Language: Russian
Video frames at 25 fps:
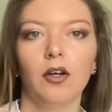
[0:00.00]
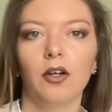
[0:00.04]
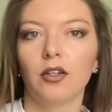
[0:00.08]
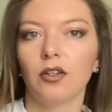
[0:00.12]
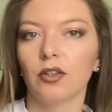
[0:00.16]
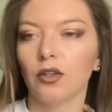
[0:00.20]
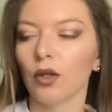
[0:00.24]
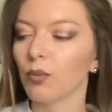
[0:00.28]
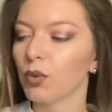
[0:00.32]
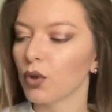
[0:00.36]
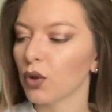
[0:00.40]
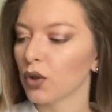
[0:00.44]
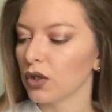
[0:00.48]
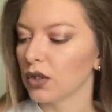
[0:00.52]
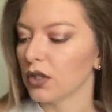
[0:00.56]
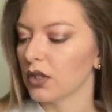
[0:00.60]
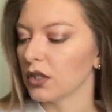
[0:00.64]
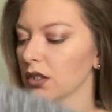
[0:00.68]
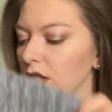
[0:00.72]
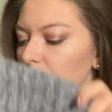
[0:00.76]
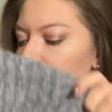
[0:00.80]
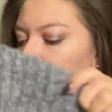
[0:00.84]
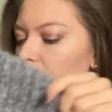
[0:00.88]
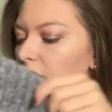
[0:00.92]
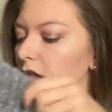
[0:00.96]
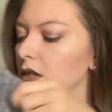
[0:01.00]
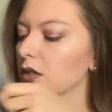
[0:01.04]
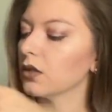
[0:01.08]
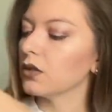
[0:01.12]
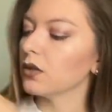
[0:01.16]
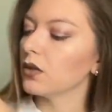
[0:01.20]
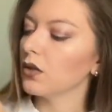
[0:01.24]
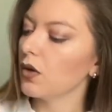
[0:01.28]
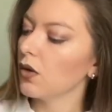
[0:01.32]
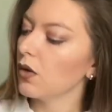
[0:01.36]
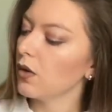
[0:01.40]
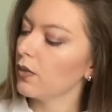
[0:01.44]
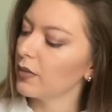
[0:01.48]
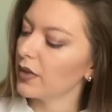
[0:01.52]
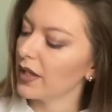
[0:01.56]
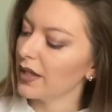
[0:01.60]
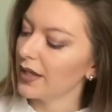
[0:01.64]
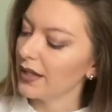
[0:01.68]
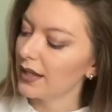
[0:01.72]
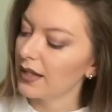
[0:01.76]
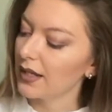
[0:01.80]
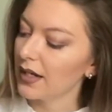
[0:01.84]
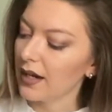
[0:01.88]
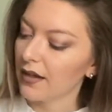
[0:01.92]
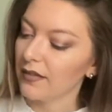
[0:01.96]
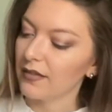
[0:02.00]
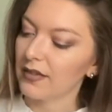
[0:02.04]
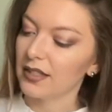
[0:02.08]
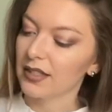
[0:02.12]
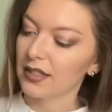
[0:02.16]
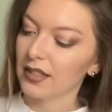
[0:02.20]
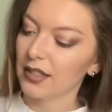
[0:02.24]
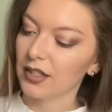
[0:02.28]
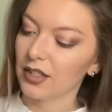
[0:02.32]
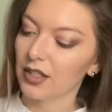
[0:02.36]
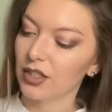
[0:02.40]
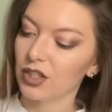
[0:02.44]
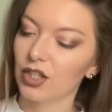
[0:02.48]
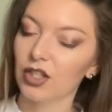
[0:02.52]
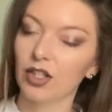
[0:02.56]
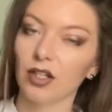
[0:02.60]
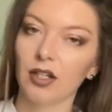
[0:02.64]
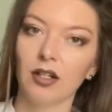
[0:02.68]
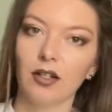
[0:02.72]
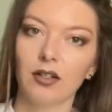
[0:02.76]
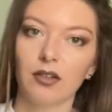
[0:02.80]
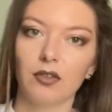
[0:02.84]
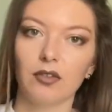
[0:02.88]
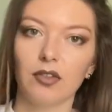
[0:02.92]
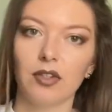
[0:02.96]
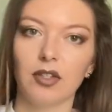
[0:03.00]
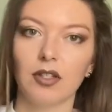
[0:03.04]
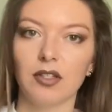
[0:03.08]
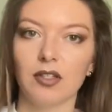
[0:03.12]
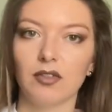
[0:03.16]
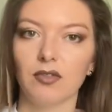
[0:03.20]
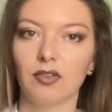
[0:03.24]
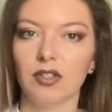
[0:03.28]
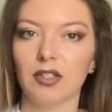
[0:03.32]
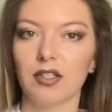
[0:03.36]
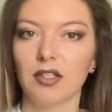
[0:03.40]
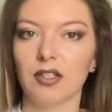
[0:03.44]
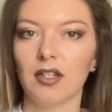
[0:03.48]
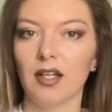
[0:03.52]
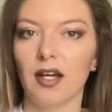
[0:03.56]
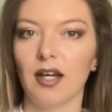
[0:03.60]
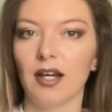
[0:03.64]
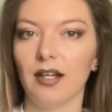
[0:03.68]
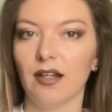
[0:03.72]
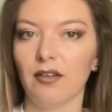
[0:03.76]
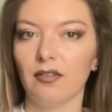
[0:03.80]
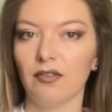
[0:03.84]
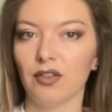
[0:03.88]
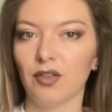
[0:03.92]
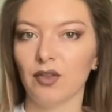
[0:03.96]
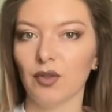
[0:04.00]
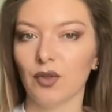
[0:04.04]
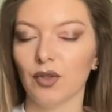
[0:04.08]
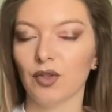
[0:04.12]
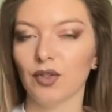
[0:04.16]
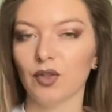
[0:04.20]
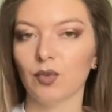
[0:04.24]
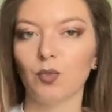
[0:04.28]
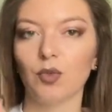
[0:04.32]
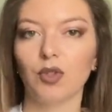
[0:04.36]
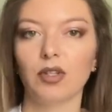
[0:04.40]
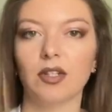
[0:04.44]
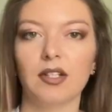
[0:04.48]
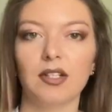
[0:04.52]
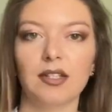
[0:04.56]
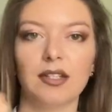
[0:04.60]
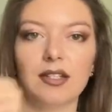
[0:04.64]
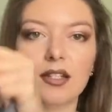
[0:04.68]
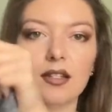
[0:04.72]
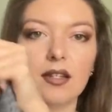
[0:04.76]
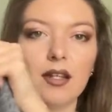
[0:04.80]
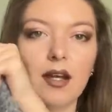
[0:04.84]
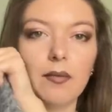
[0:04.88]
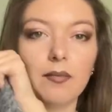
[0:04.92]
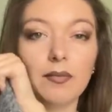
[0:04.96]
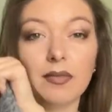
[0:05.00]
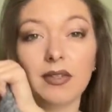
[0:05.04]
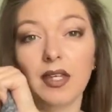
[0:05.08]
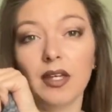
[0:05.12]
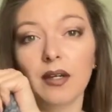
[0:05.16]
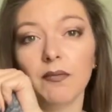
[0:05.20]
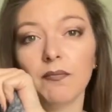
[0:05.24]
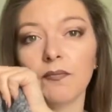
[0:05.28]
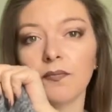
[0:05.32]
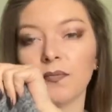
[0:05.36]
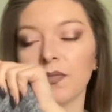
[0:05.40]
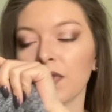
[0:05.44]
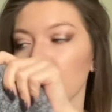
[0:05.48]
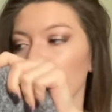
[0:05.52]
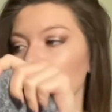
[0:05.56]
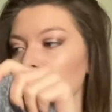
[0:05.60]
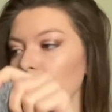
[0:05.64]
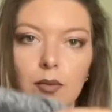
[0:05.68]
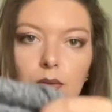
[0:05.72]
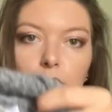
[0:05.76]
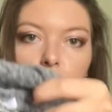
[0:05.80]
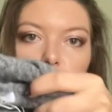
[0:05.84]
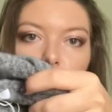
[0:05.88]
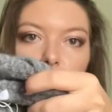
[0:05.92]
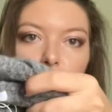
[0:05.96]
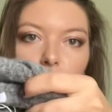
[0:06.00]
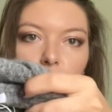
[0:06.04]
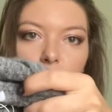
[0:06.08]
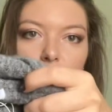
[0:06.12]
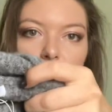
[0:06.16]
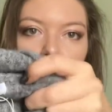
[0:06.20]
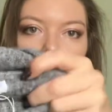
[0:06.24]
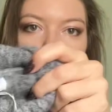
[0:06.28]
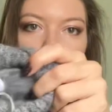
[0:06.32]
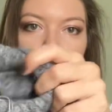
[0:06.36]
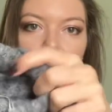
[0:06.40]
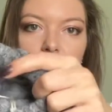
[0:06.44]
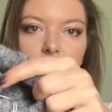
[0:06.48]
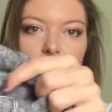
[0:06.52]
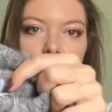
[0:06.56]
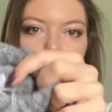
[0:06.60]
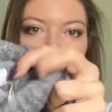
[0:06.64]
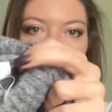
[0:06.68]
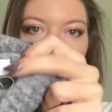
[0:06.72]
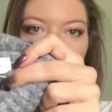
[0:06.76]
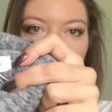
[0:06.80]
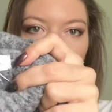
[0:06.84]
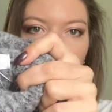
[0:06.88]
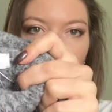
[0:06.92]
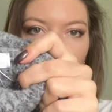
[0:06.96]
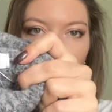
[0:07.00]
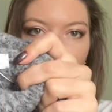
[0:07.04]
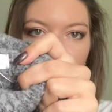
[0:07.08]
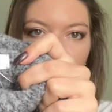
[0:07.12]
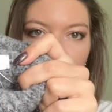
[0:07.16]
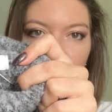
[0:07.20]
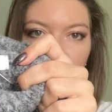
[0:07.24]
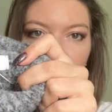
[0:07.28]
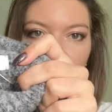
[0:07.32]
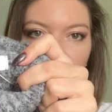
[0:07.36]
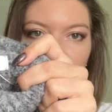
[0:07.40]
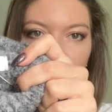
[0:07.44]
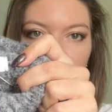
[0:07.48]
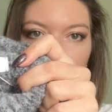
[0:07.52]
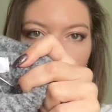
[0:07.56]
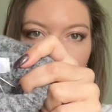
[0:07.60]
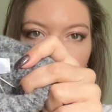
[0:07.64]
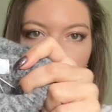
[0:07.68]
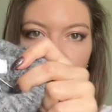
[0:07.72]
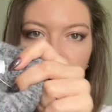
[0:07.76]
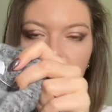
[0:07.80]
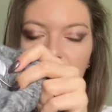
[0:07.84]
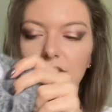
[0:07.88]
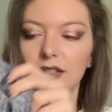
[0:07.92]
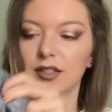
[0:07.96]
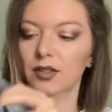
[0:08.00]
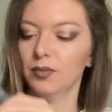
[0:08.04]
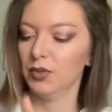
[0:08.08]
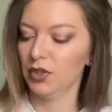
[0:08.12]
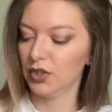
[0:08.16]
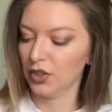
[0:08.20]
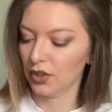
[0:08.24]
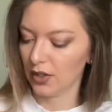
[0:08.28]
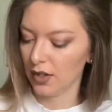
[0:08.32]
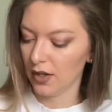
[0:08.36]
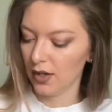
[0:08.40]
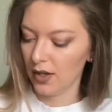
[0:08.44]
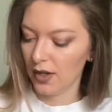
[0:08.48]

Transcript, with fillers: добротно сделан, но мне не нравится, конечно, как вот эти вот детали в итоге смотрятся на мне. Вообще такой, такой странненький логотипчик.